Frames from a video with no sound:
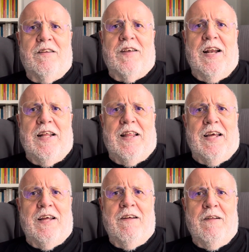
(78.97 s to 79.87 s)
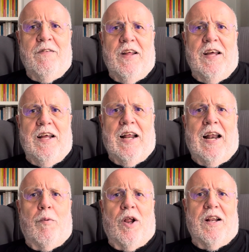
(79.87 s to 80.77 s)
sale de de la
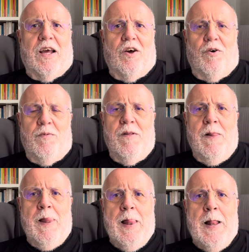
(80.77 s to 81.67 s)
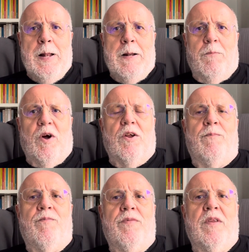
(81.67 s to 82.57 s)
laboral de Gijón. Bueno,
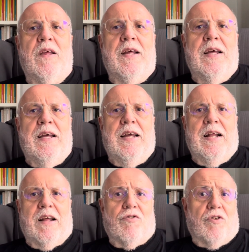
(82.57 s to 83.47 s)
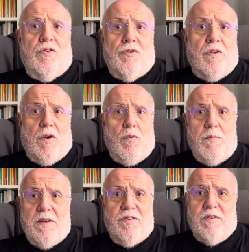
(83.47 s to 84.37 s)
el caso que eso se
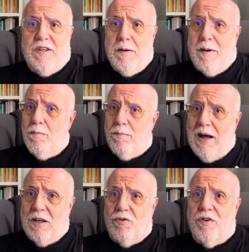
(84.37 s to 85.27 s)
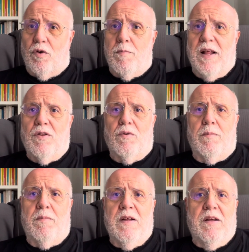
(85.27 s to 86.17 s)
derrumba, se llevan años derrumbando,
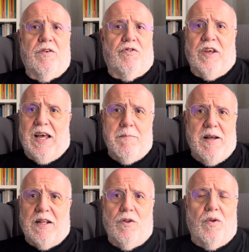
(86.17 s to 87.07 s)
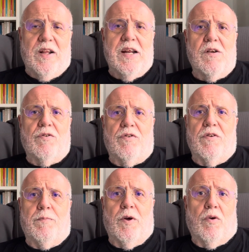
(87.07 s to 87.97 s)
siguen metiendo dinero,
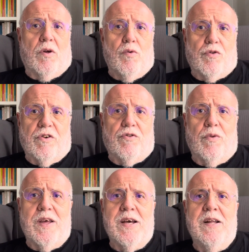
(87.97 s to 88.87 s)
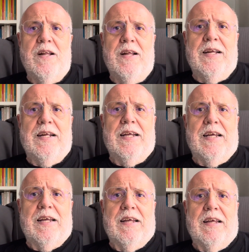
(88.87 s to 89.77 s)
es, peor que un oso en su día,
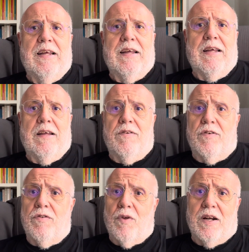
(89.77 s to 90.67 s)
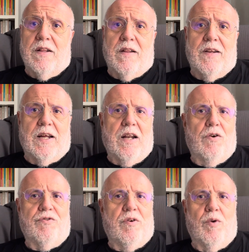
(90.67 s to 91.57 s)
y si esto alguien tendría que ir a
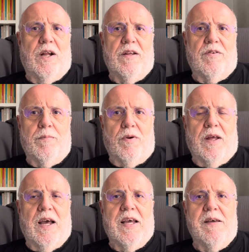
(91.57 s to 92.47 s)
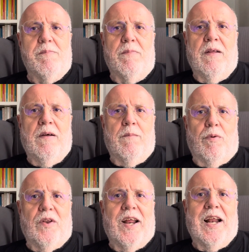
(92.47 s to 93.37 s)
los tribunales, ¿eh? porque ahí
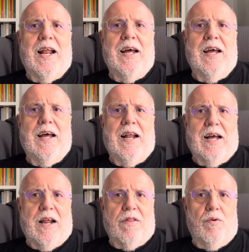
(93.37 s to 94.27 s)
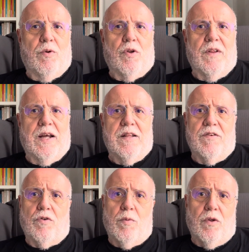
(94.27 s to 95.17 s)
podría ir a, la cárcel un montón de gente.
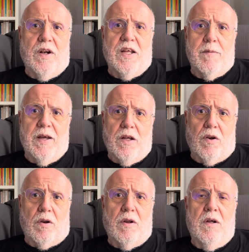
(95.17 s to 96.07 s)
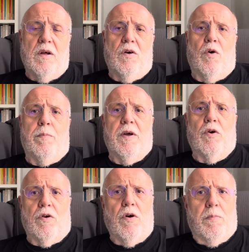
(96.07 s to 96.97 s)
Es como lo del Niemeyer, o
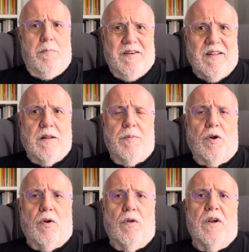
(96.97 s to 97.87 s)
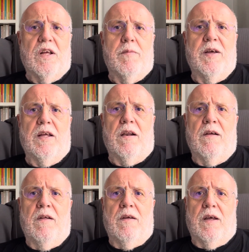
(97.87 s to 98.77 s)
peor, no, bastante peor que lo del Niemeyer,
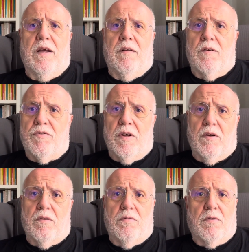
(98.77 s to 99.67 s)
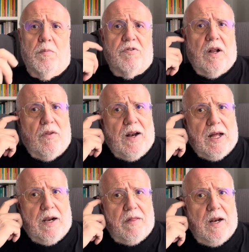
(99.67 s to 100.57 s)
que no sé cómo está lo de la
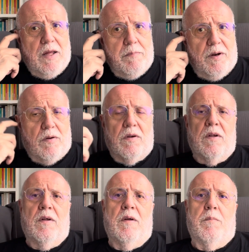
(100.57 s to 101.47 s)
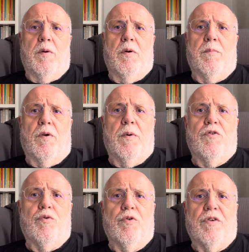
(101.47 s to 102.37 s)
cárcel ahí, pero, pero bueno, por lo
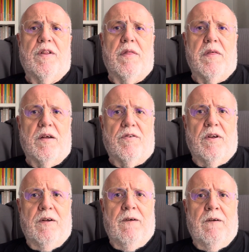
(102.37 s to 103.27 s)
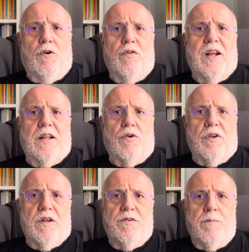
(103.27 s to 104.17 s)
menos hubo sentencias condenatorias.